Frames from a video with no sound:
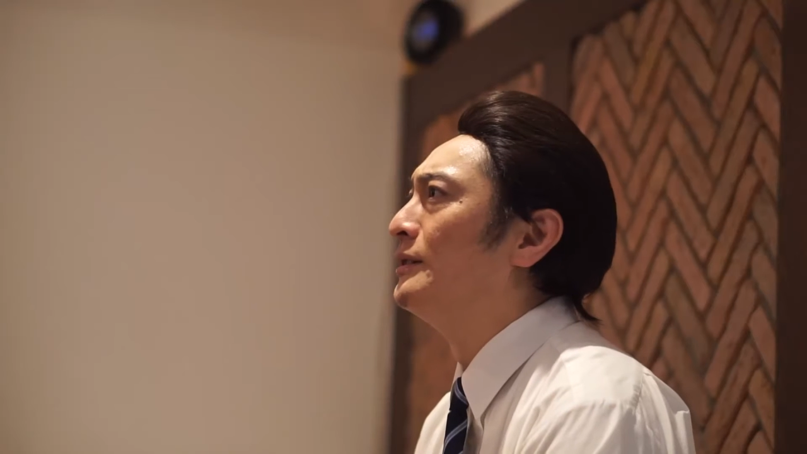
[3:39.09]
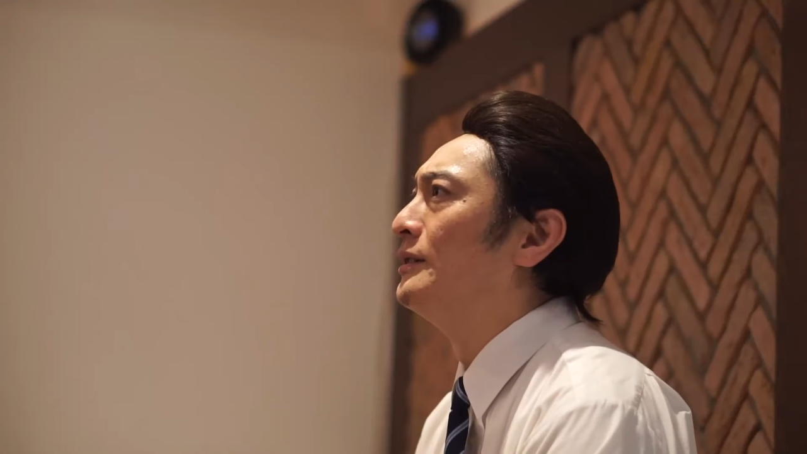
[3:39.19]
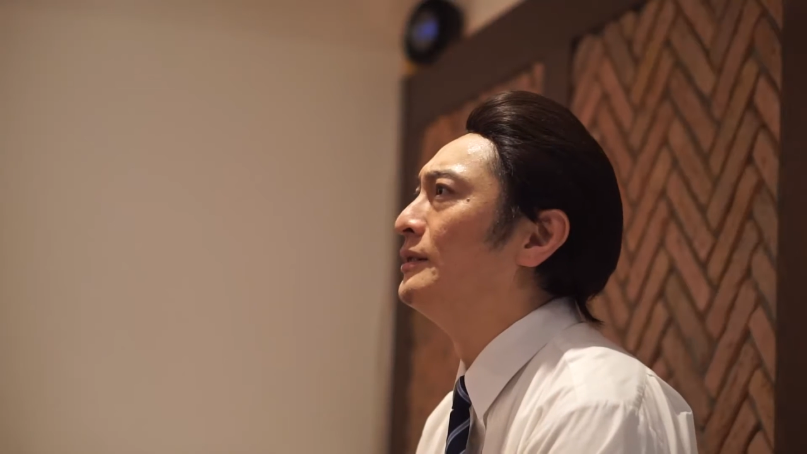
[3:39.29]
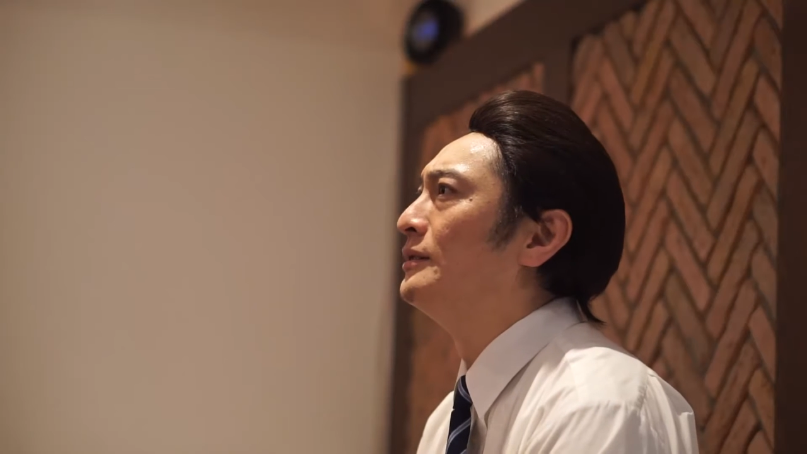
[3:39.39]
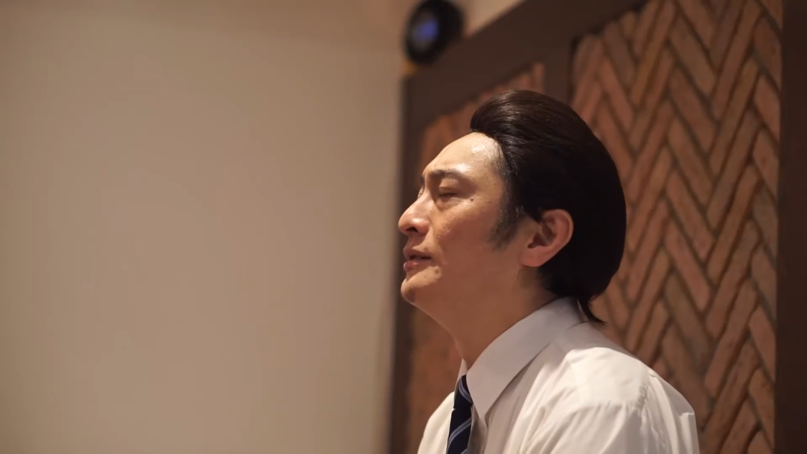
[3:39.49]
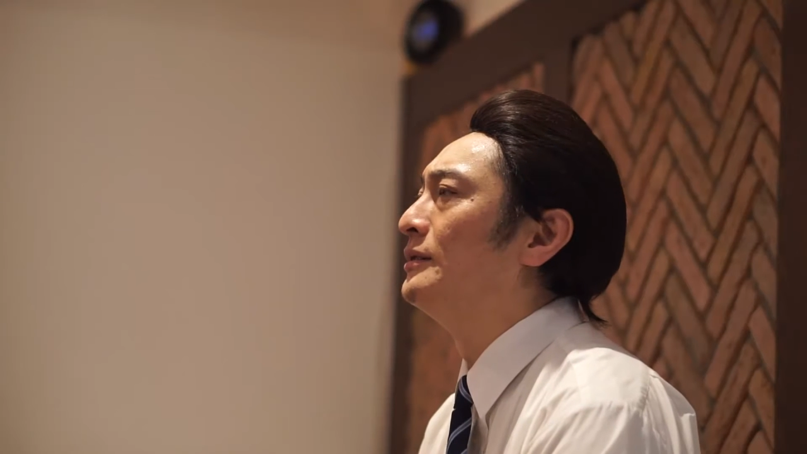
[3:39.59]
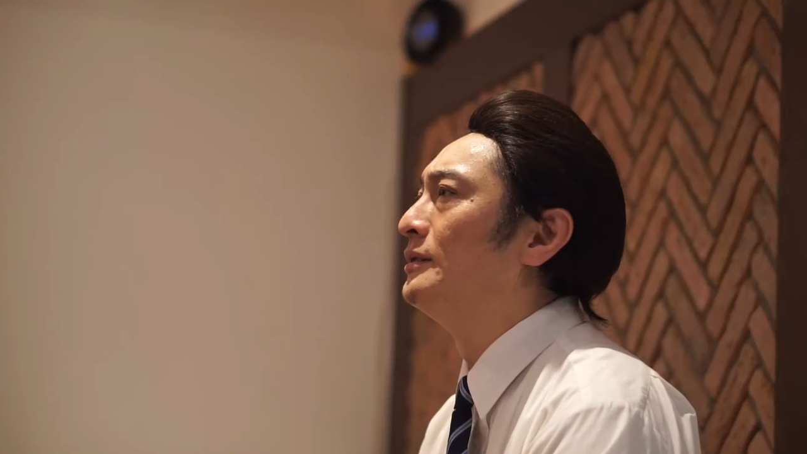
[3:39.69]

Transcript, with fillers: たあ